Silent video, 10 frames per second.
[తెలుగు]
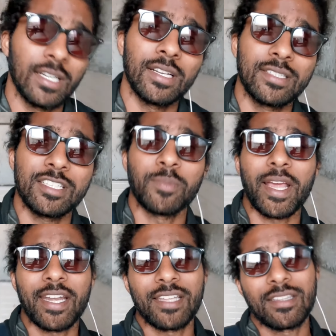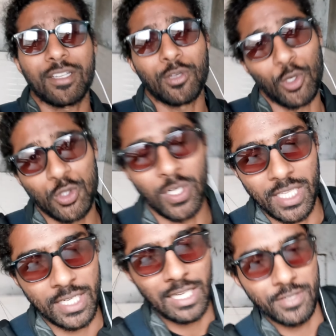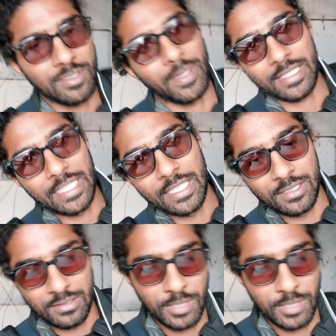థర్స్డేస్ మార్కెట్ అంత క్లోజ్ ఉంటుందంట ఆ విషయం మనకు తెలియదు